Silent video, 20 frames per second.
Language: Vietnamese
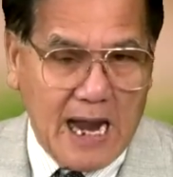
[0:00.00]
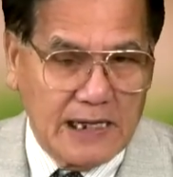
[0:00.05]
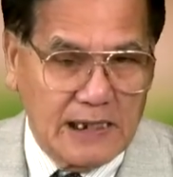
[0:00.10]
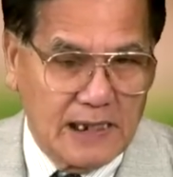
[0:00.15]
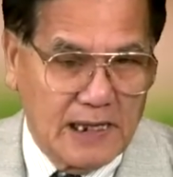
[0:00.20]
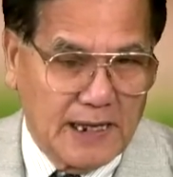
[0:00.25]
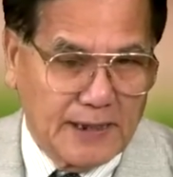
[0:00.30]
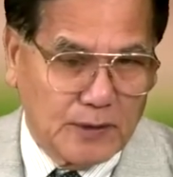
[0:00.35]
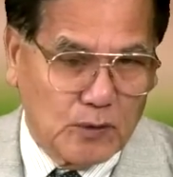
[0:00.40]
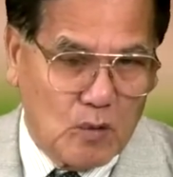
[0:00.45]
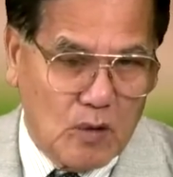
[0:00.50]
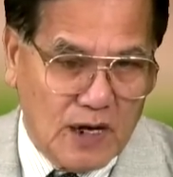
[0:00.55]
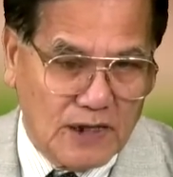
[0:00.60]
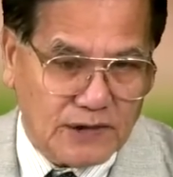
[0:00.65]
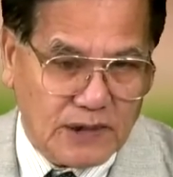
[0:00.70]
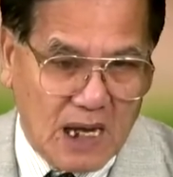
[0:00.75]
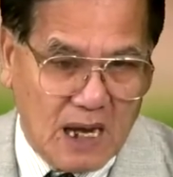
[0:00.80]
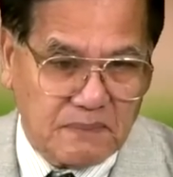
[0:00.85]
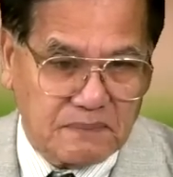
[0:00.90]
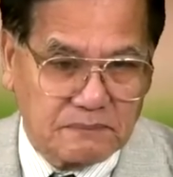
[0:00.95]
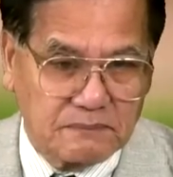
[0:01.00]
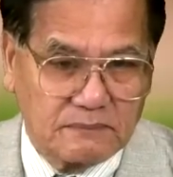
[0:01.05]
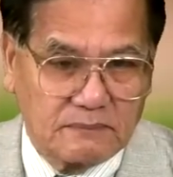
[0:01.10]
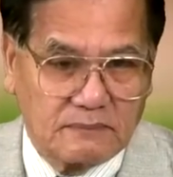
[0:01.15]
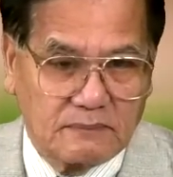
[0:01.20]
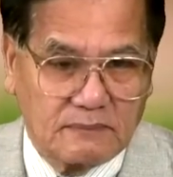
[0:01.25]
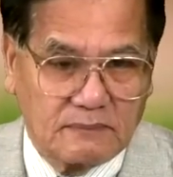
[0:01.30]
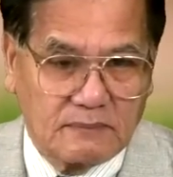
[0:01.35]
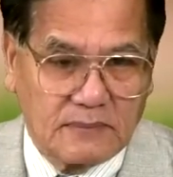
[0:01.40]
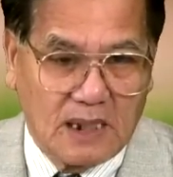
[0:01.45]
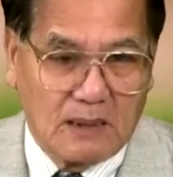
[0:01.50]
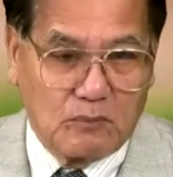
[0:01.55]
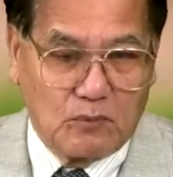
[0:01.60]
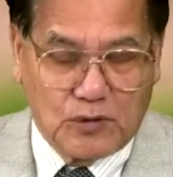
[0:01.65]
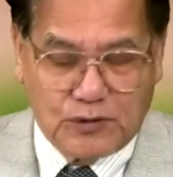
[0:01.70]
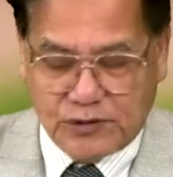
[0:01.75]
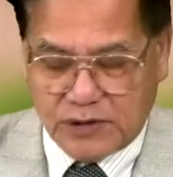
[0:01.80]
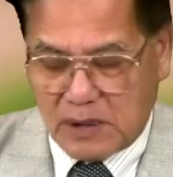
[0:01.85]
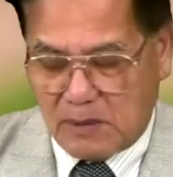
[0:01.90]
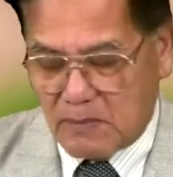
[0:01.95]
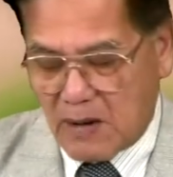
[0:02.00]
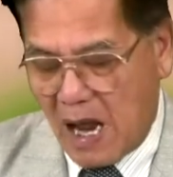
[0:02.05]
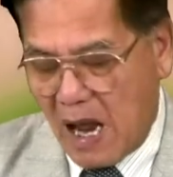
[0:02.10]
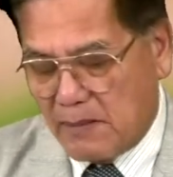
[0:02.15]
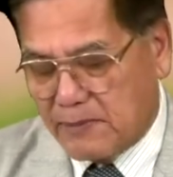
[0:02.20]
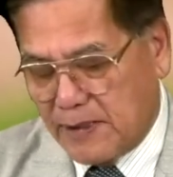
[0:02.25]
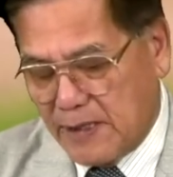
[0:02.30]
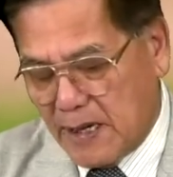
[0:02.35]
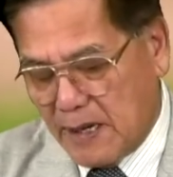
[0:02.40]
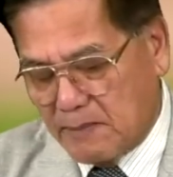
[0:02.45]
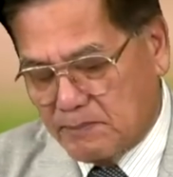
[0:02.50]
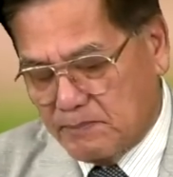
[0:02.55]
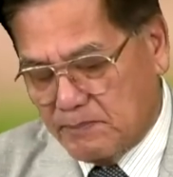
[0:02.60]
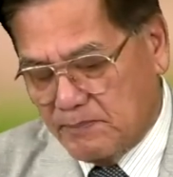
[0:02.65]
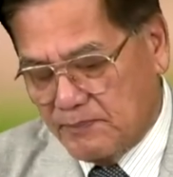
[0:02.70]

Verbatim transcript: lần hoa giáp là 120 năm.